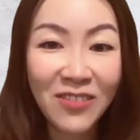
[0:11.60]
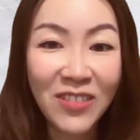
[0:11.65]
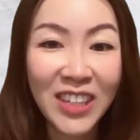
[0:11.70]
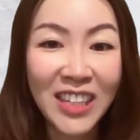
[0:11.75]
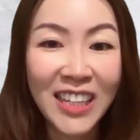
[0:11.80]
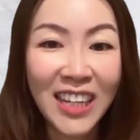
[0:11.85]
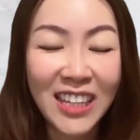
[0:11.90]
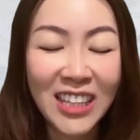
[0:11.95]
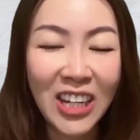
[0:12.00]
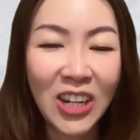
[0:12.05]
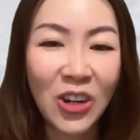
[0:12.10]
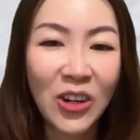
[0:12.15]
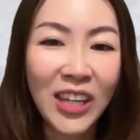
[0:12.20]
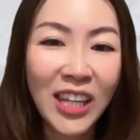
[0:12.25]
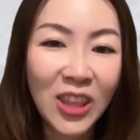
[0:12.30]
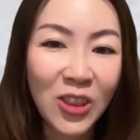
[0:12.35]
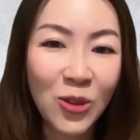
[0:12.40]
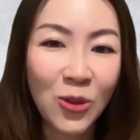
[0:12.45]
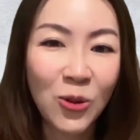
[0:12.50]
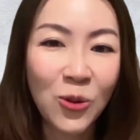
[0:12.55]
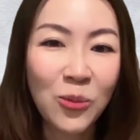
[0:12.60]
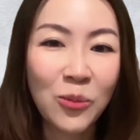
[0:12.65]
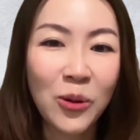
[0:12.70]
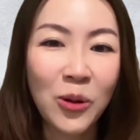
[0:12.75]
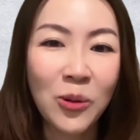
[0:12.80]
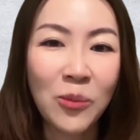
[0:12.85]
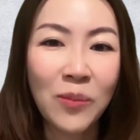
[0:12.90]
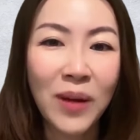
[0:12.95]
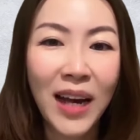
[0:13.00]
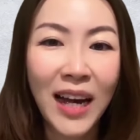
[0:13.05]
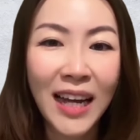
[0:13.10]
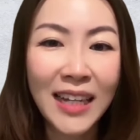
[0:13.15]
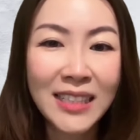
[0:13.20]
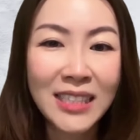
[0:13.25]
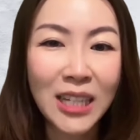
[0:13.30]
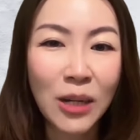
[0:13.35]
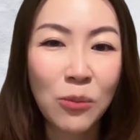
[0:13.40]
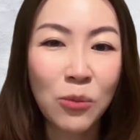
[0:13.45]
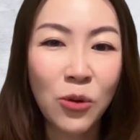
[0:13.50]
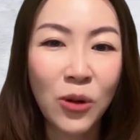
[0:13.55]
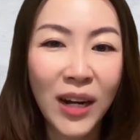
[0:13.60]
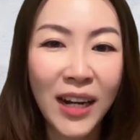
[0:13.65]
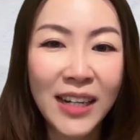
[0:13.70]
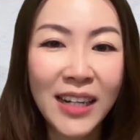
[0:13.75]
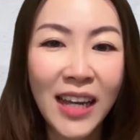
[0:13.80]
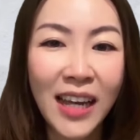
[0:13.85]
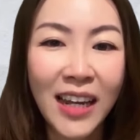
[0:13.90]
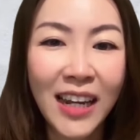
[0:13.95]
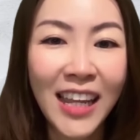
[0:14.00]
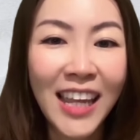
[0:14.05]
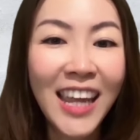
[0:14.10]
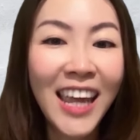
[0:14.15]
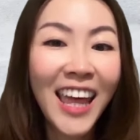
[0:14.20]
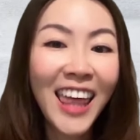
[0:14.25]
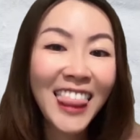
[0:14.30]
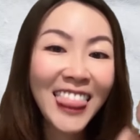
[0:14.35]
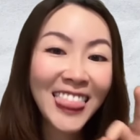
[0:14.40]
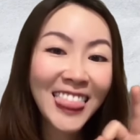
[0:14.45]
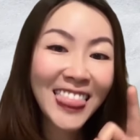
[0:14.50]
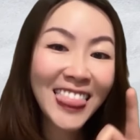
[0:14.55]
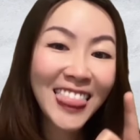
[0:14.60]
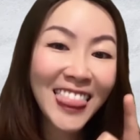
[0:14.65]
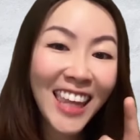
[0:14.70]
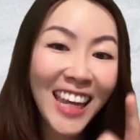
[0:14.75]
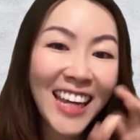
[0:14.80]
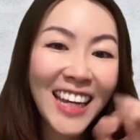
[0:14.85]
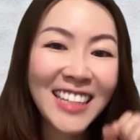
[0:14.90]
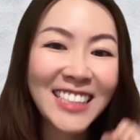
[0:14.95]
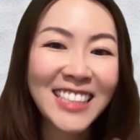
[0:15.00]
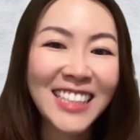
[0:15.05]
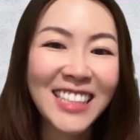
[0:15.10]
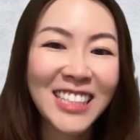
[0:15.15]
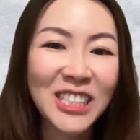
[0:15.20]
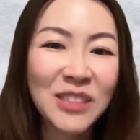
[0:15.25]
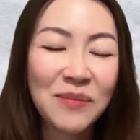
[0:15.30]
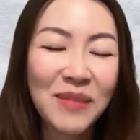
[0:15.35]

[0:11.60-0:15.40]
minyak telon itu merupakan campuran dari tiga jenis